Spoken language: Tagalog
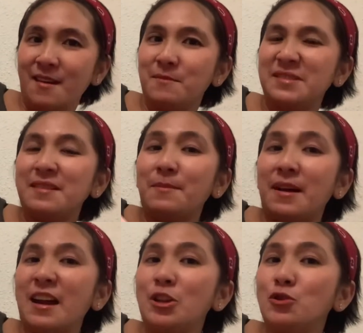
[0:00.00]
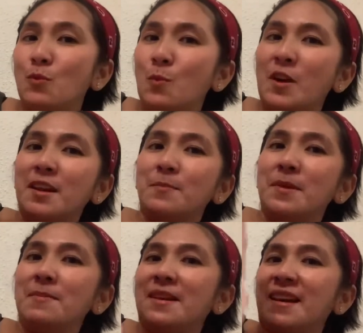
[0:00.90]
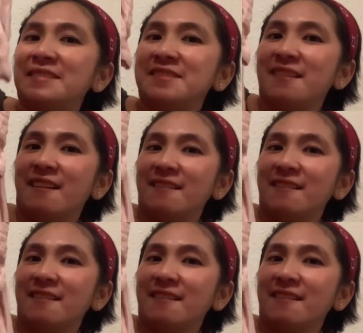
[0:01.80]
basta mga ganitong buwan nagbibigay siya.